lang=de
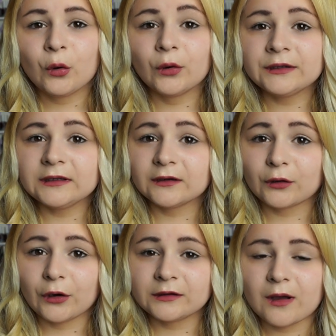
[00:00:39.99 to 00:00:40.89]
Und ihr
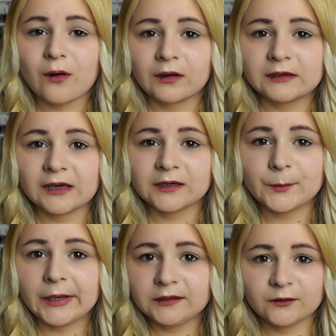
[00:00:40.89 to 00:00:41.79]
könnt auch gerne
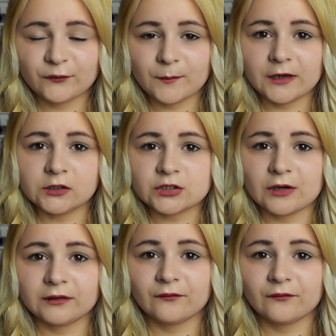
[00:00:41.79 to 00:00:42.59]
bei ihr vorbeischauen.